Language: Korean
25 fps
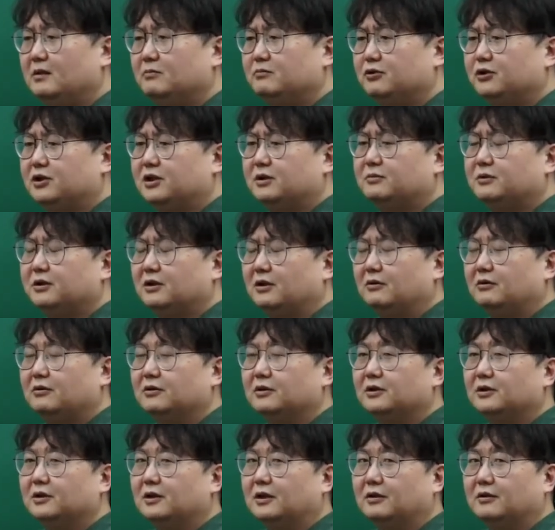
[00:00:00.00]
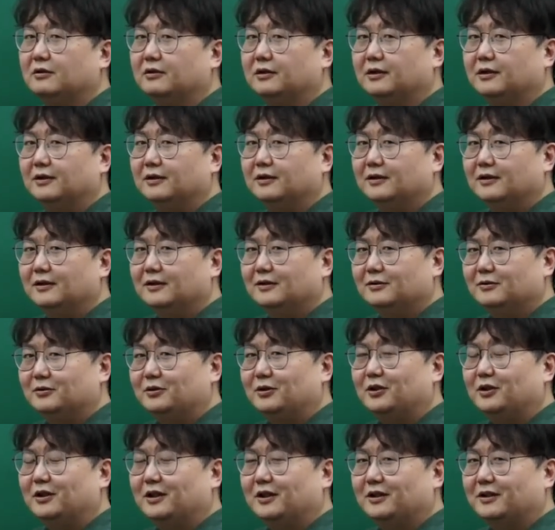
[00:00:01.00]
부침을 겪고 있는 가운데
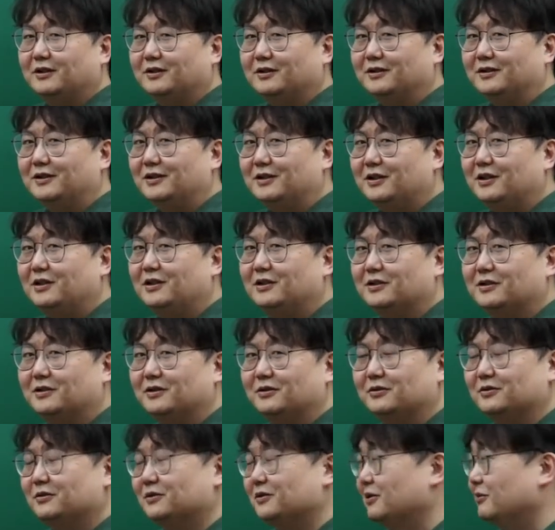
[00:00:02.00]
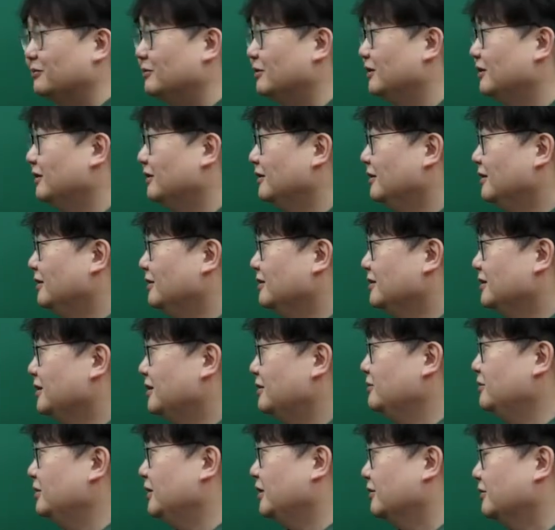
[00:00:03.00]
우리나라는 이 상황에서도 정말
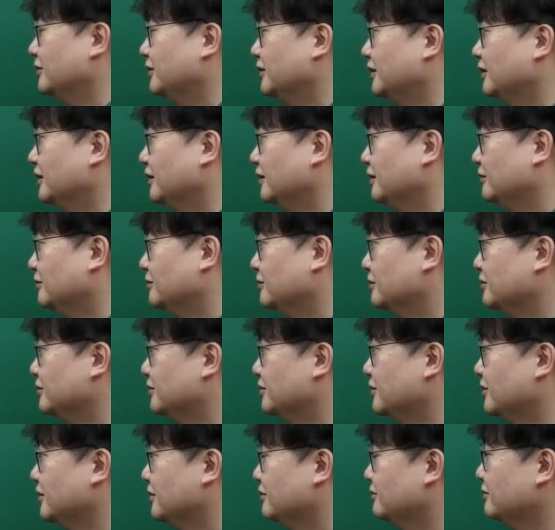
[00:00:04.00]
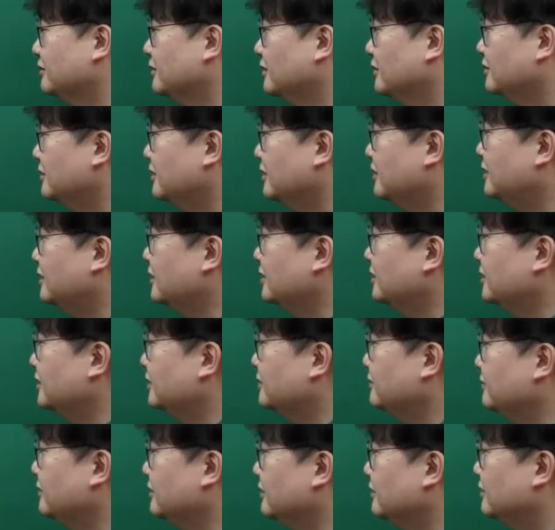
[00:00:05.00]
힘을 내고 있다라고 볼 수도 있고요.
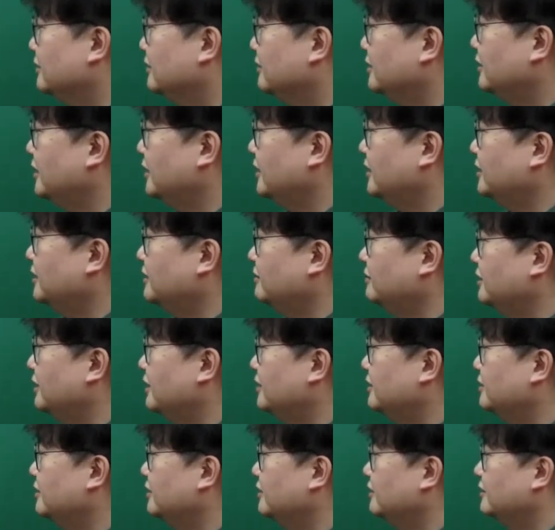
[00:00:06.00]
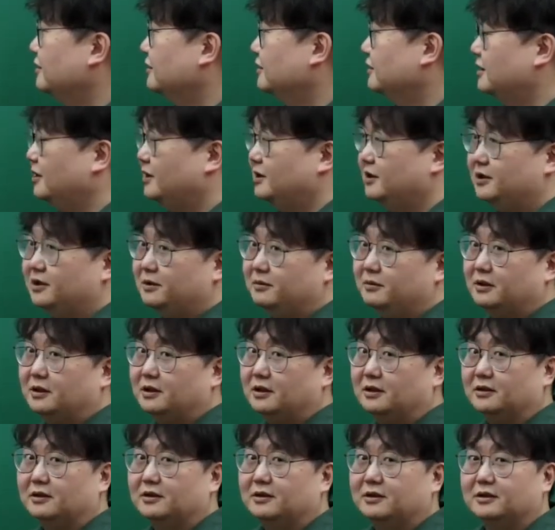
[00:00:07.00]
2020년 세계 10위에서 세계
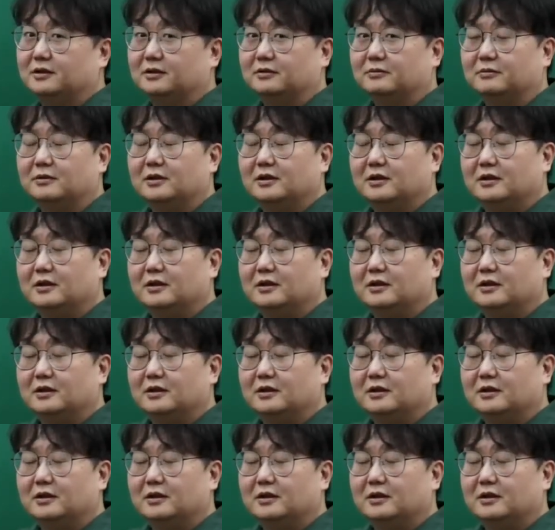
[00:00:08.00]
10위까지 지금